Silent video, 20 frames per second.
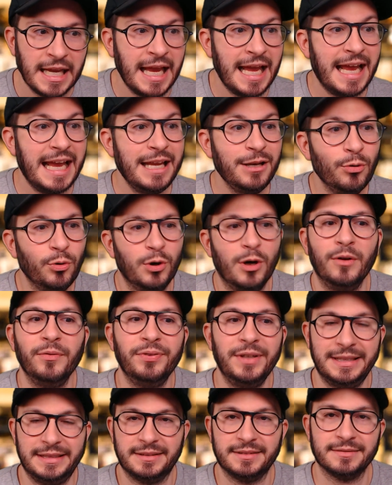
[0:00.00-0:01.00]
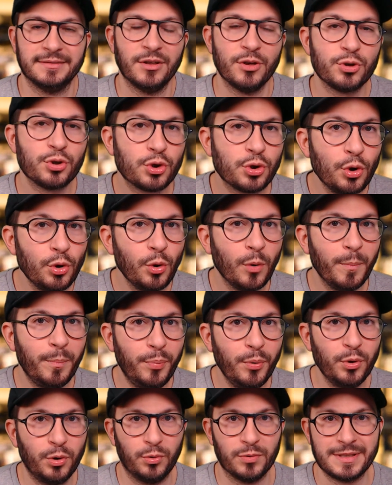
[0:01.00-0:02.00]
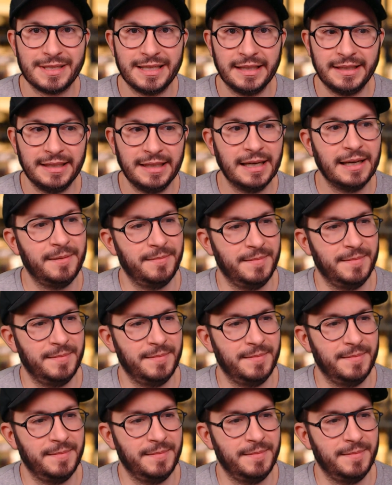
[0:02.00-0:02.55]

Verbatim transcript: Et donc en fait, ce que l'on peut constater là,